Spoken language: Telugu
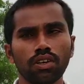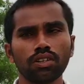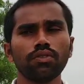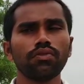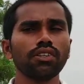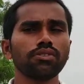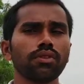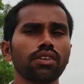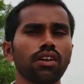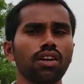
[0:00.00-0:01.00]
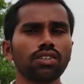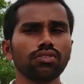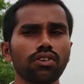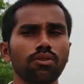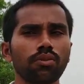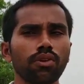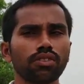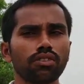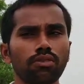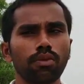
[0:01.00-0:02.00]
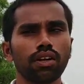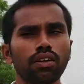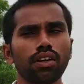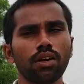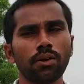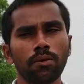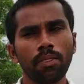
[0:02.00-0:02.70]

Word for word: అయితే ఫ్రెండ్స్ మన కాళేశ్వరం ప్రాజెక్టులో భాగంగా